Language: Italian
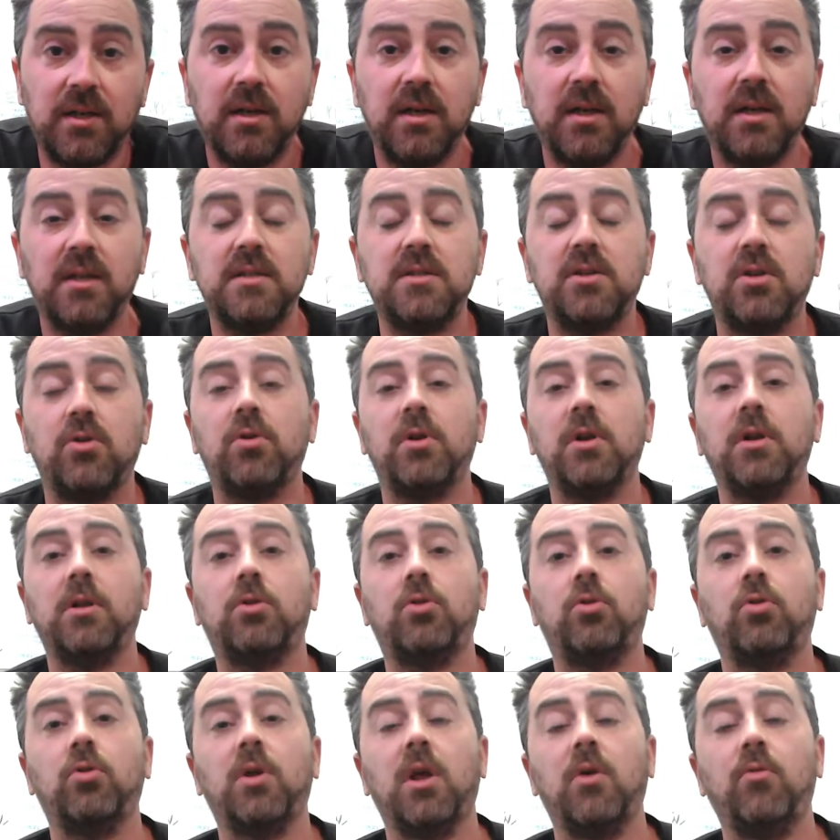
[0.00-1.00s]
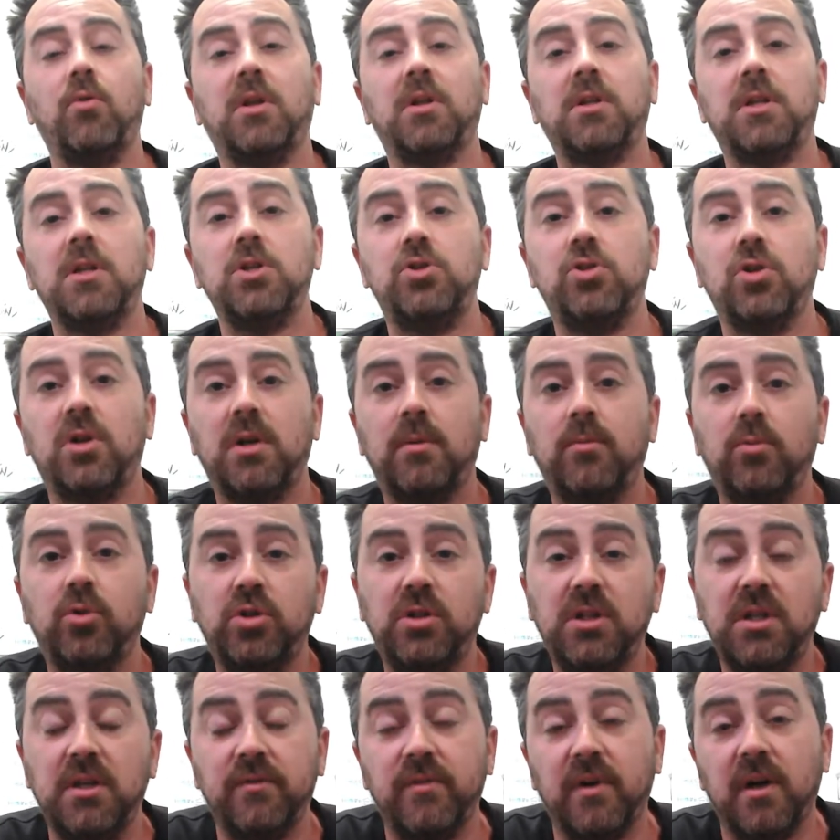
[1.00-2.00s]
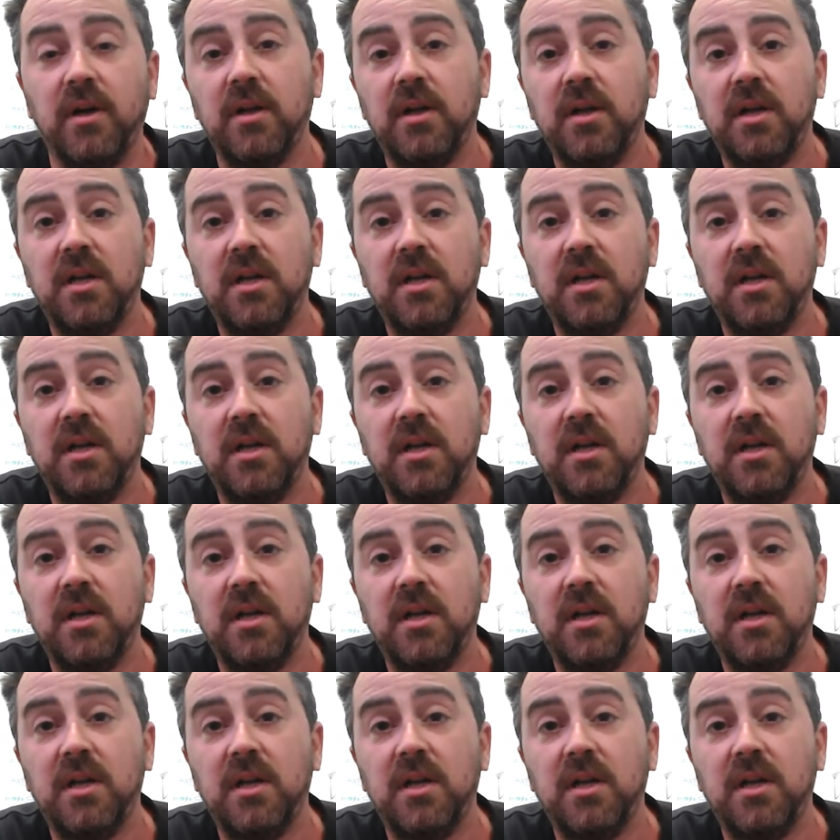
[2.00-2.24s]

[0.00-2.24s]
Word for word: L'ansia non è altro che una tensione emotiva,